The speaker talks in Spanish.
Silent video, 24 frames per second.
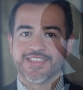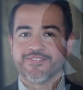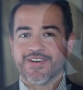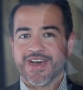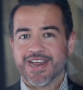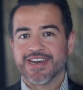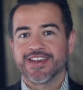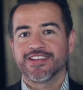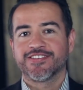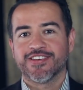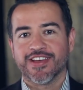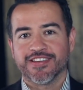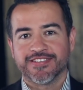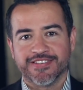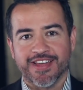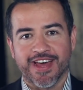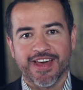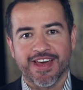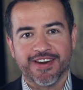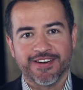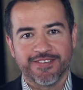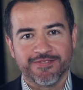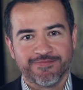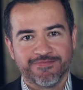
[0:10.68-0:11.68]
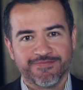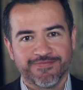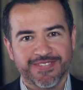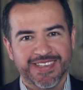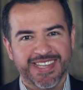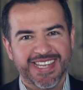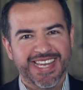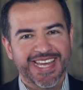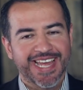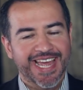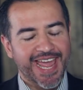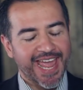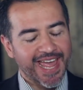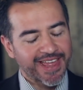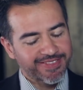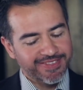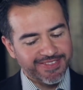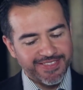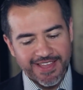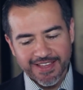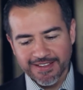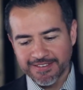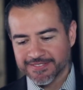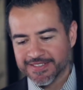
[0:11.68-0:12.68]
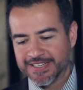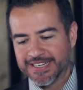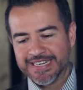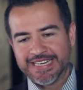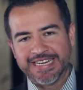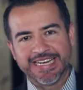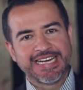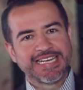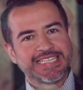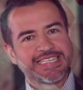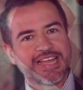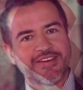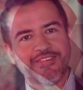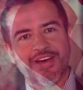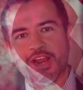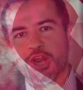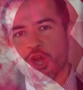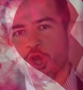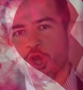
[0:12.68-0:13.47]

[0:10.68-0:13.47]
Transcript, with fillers: te va a rechazar, gente te va a